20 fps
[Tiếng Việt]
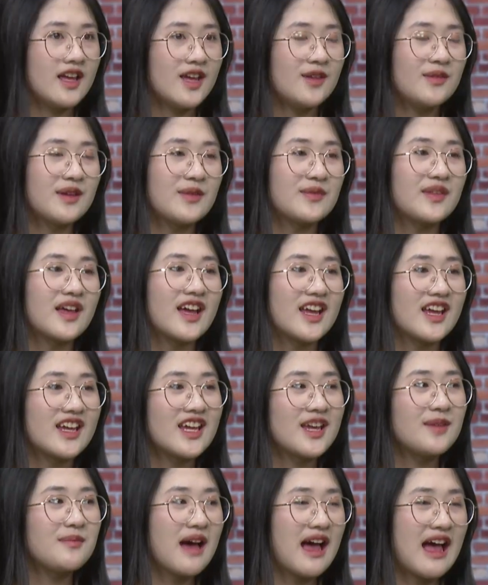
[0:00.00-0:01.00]
Em cảm thấy
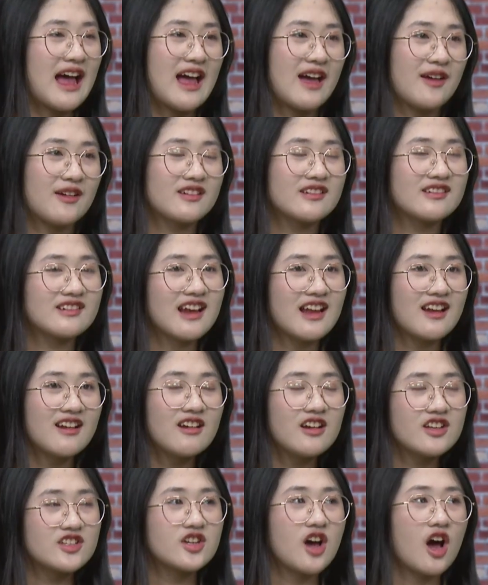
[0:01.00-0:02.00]
khi mà
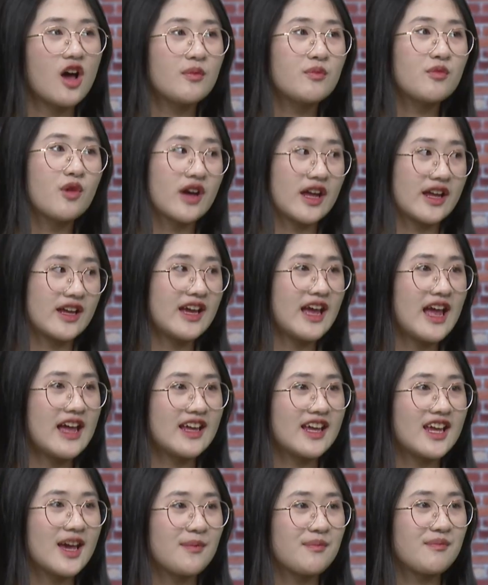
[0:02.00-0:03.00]
lựa chọn một cái nghề
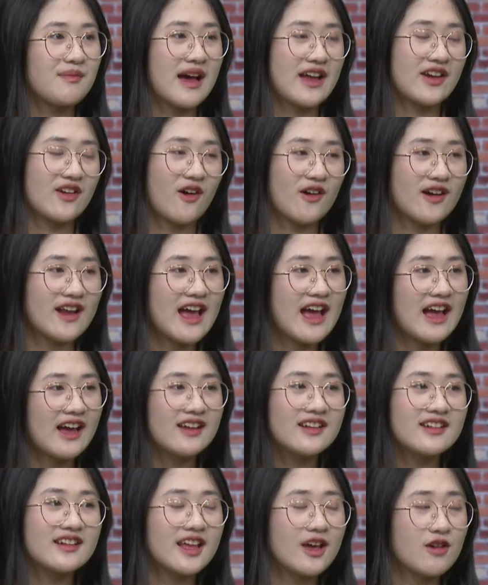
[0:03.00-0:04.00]
nghiệp mà nó
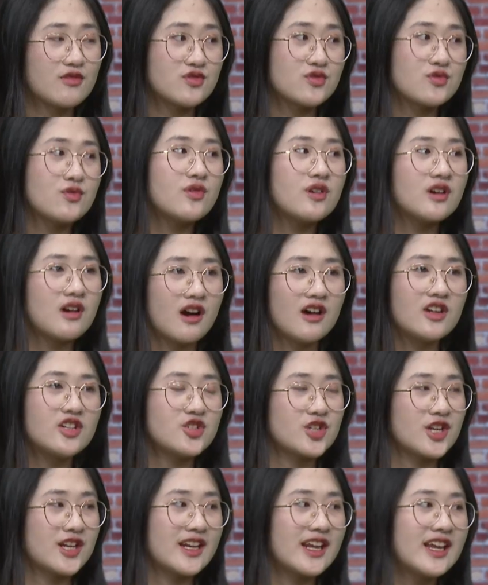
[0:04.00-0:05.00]
đang theo xu hướng
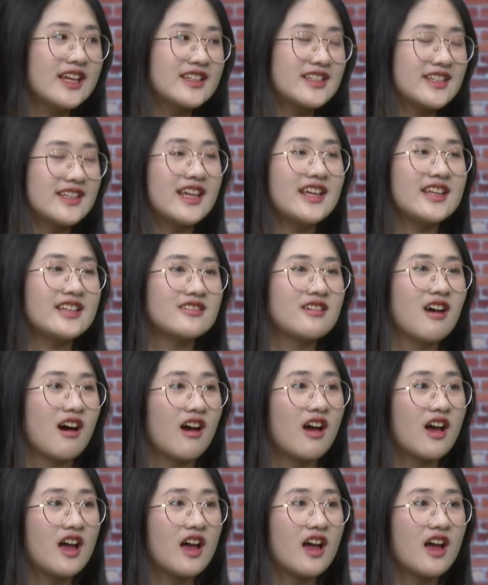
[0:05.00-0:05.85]
trending trên thị trường